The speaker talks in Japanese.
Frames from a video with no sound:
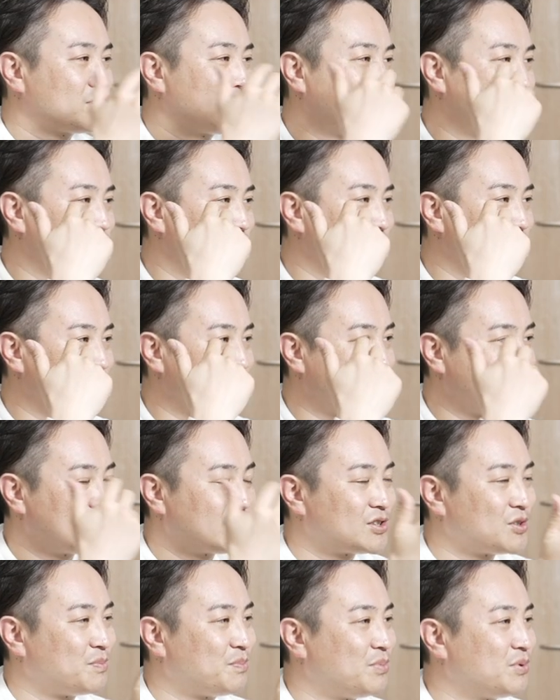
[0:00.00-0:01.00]
そういう
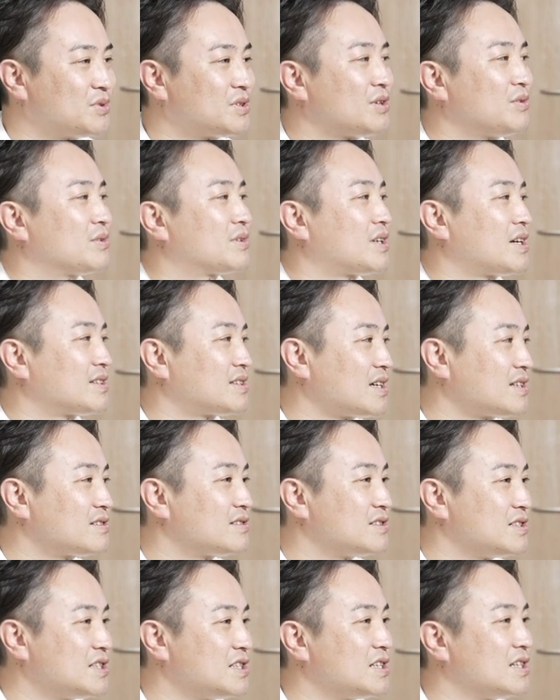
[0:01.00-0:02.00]
イラストっぽさを出さ
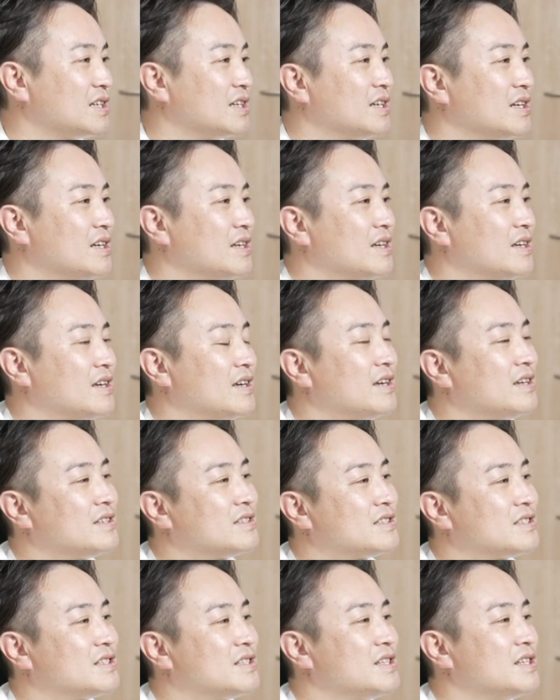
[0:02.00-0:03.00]
ずに
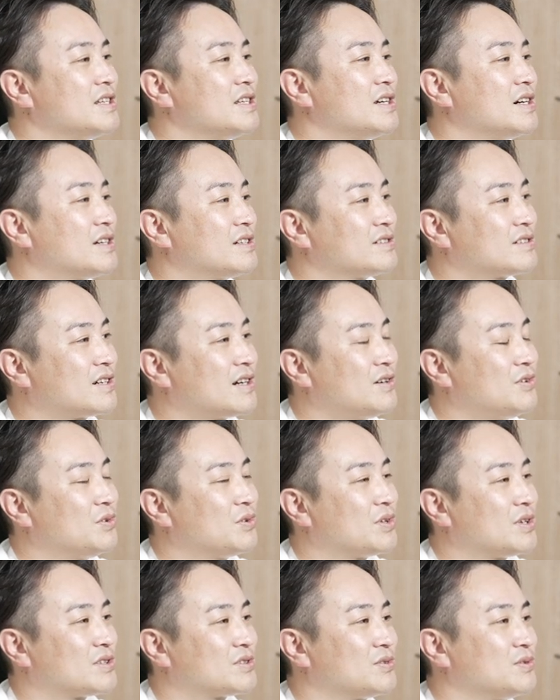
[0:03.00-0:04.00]
HDR 感を
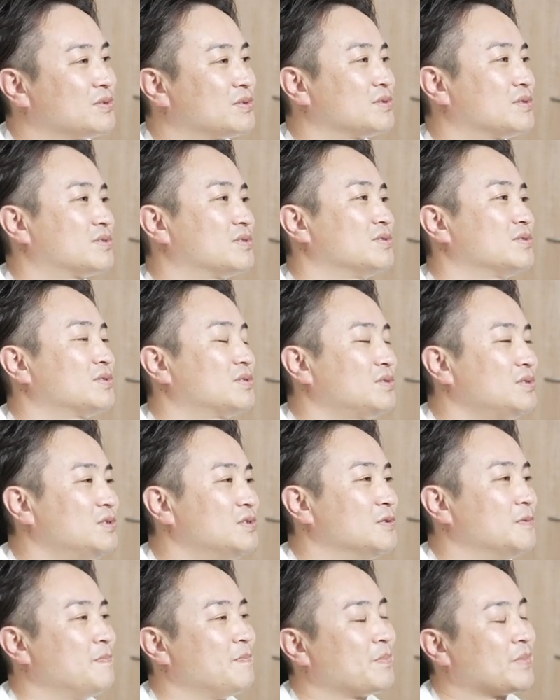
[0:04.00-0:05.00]
出そうとする
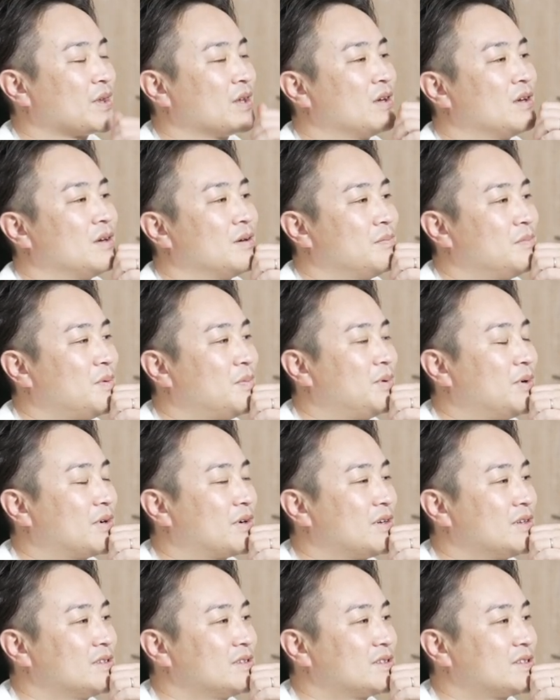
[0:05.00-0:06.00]
と、まあ、
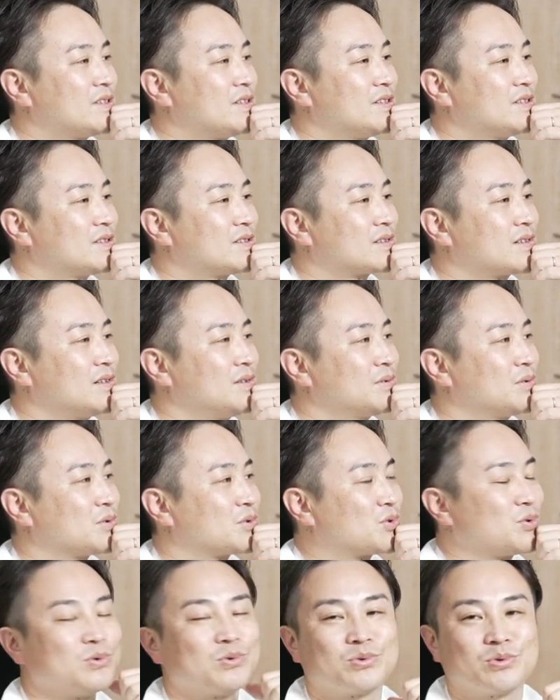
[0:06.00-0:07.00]
バランサー使うと
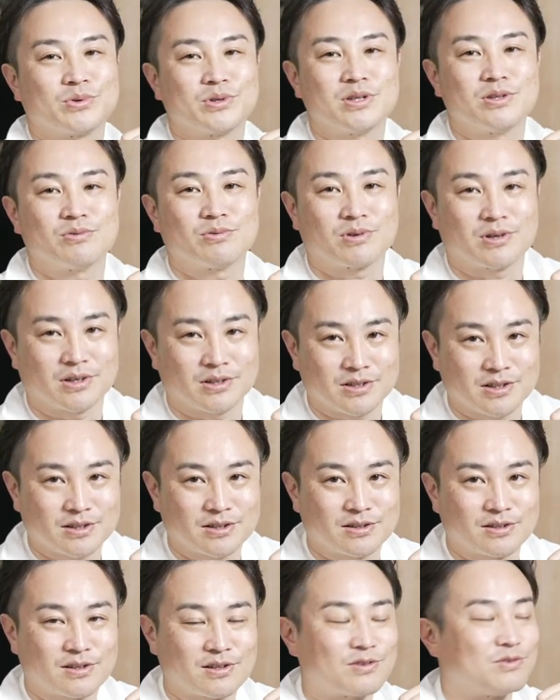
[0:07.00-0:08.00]
ちょうどいいのか
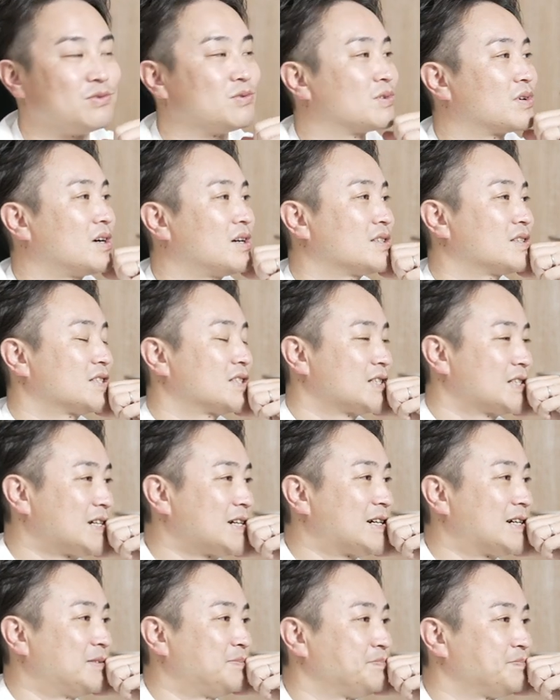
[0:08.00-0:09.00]
なっていう感じ
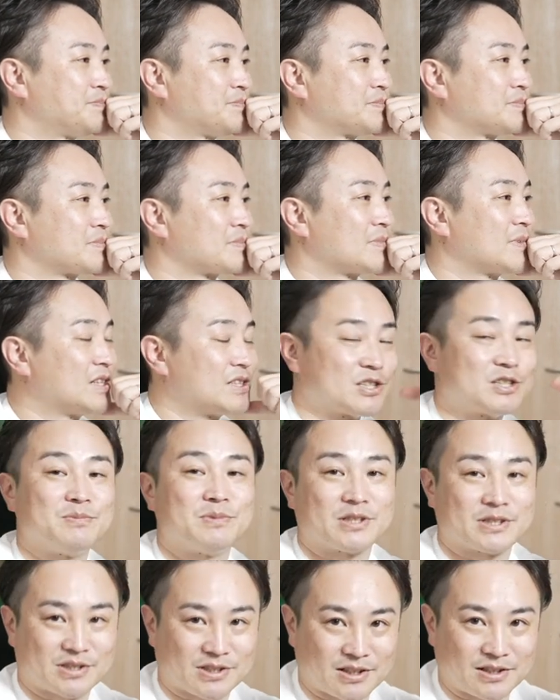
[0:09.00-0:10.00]
がし
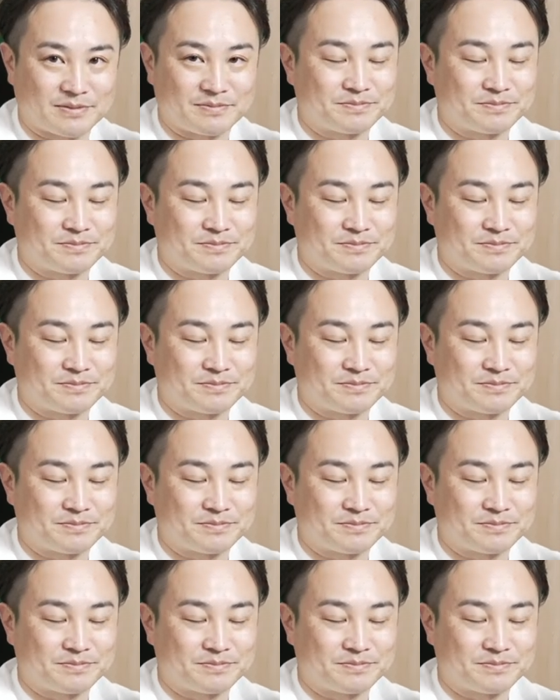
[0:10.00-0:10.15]
ました。